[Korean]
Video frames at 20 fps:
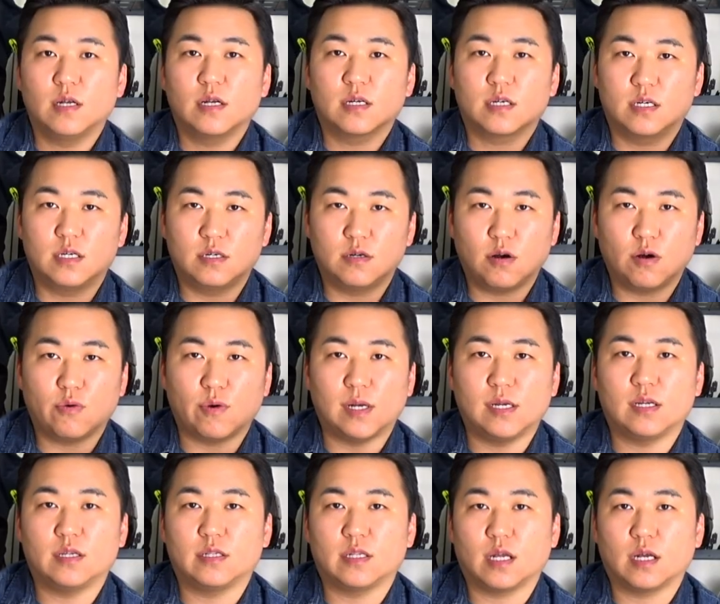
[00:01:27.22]
그거
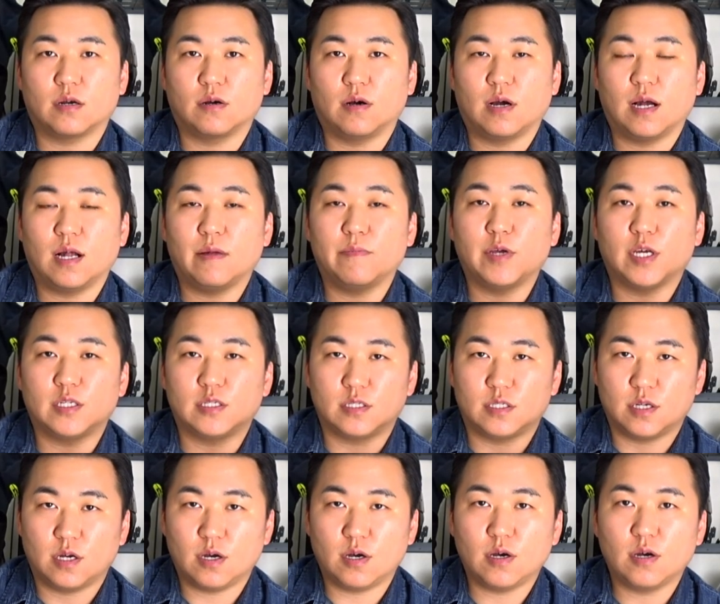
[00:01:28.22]
관련된 거
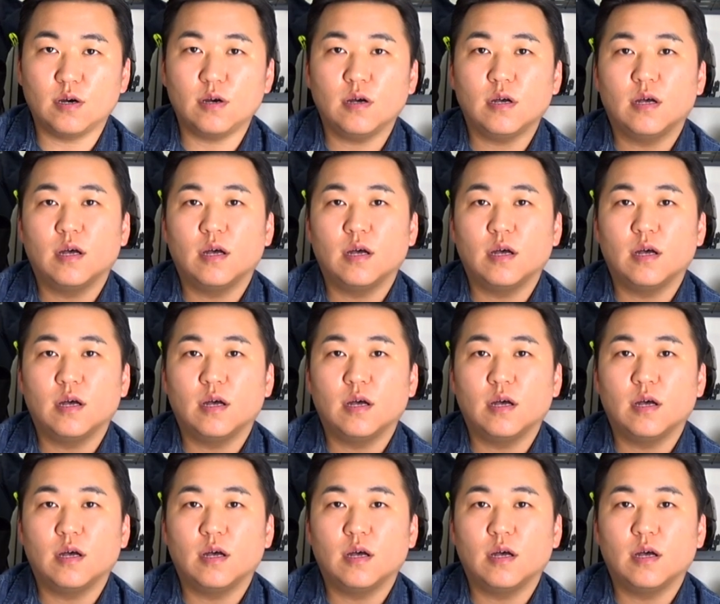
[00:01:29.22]
하면서